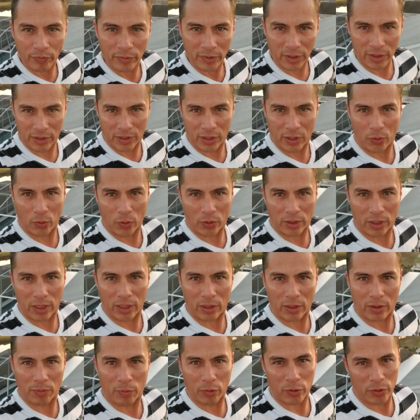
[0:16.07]
que se encuentran
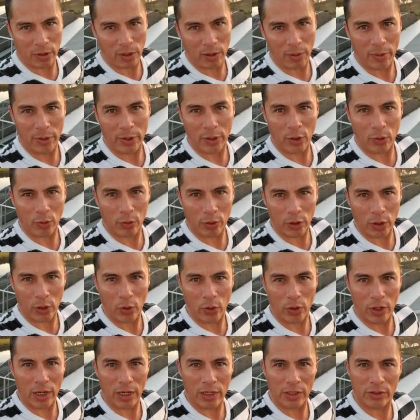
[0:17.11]
posiblemente
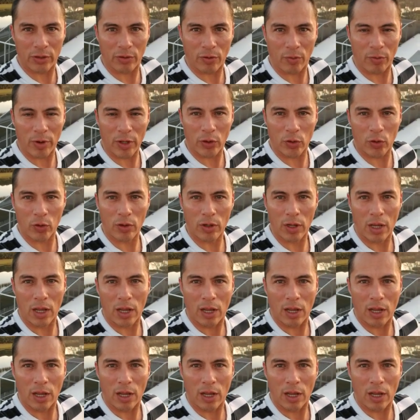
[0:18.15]
contigo ya en este momento,